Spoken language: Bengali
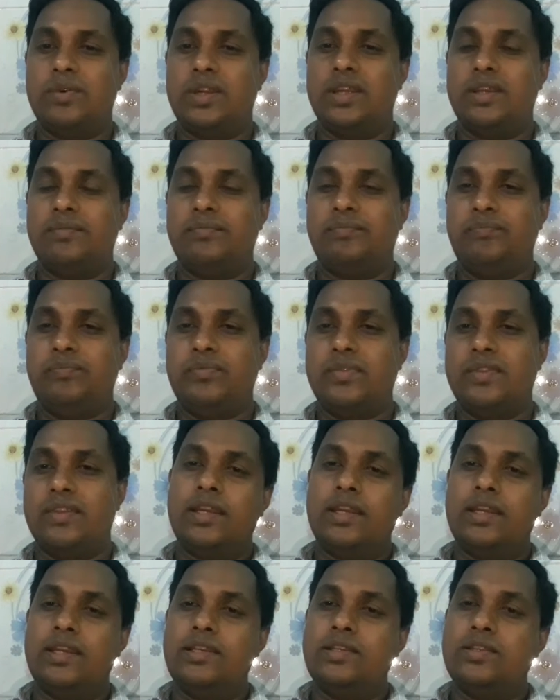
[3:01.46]
পরে
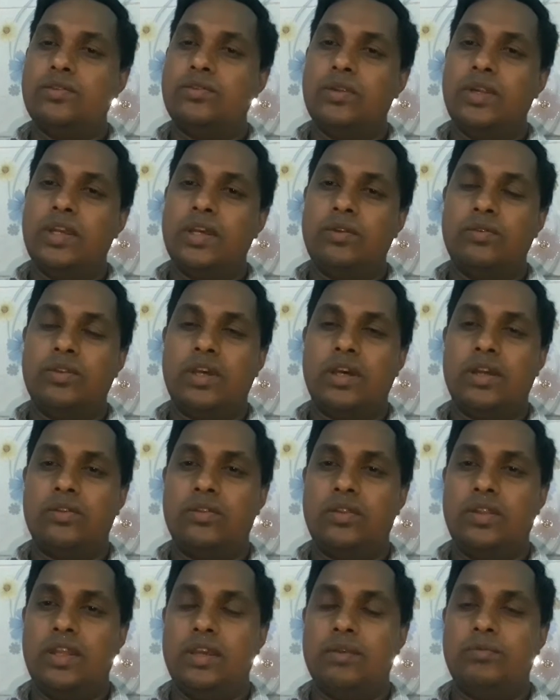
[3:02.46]
স্কুলের
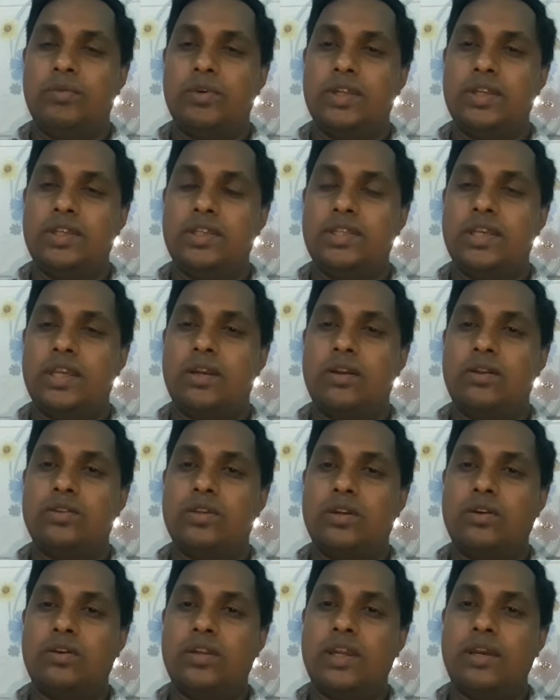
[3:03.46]
উদাহরণ দিয়ে বলি যে
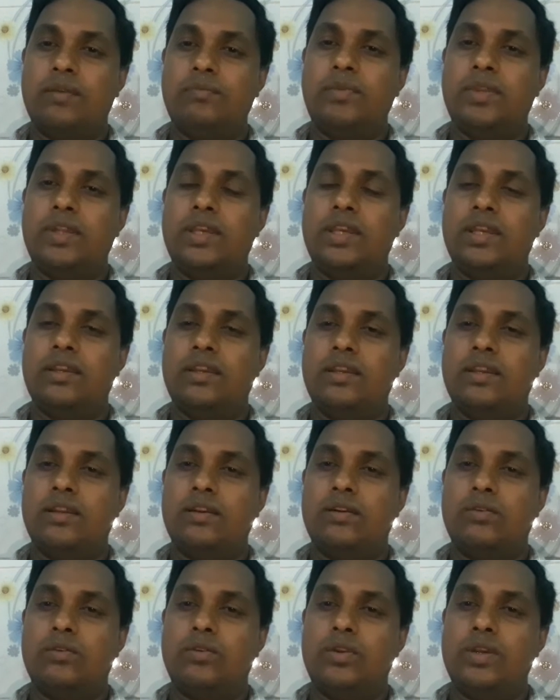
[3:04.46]
যখন আপনি
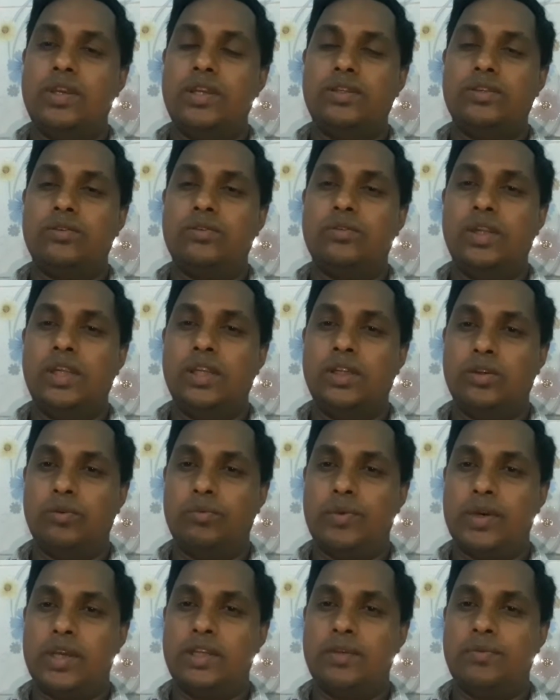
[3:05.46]
কোনো স্কুলে
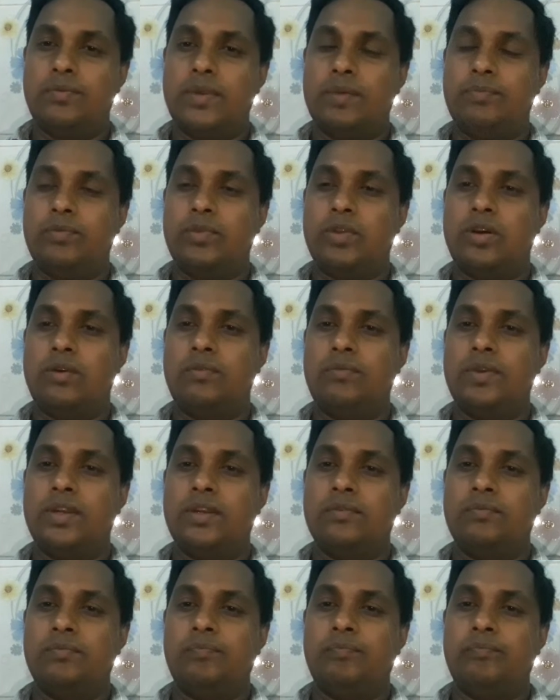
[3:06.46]
সুপারিশ প্রাপ্ত
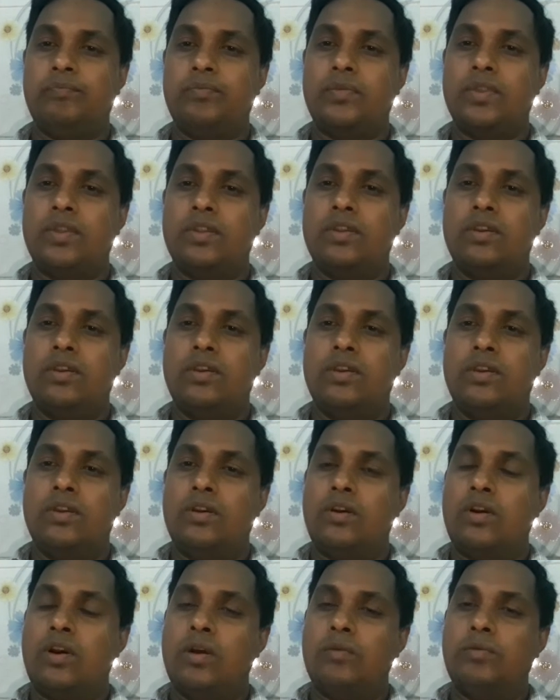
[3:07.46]
হবেন
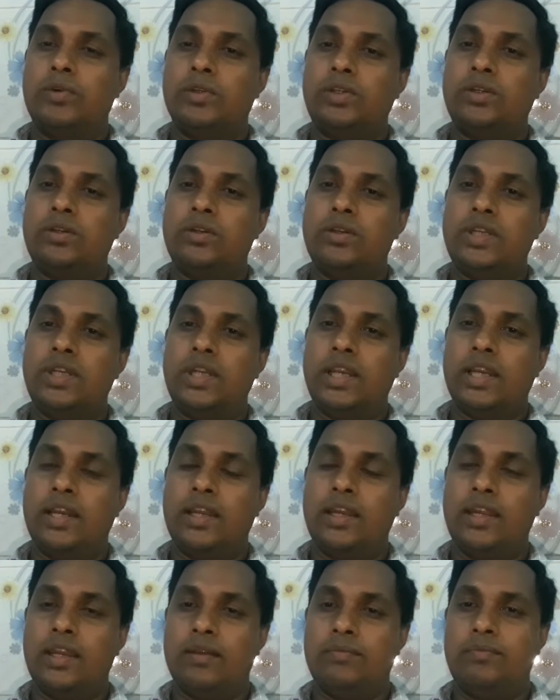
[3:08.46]
অবশ্যই
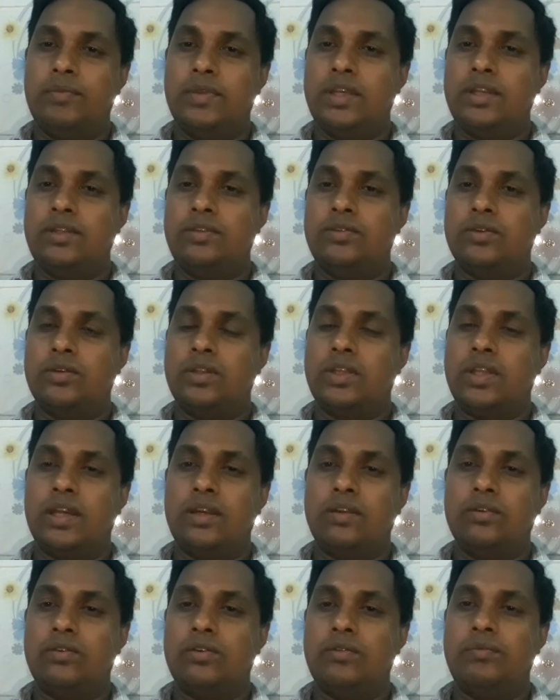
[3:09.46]
সেখানে আপনি
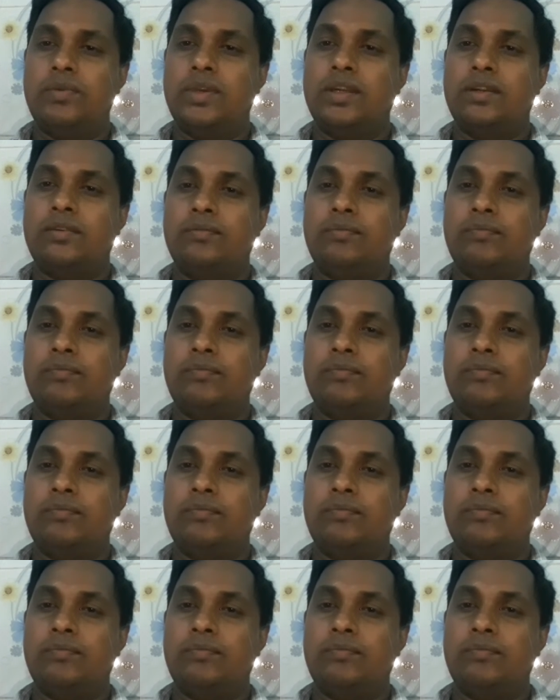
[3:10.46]
যোগদান করবেন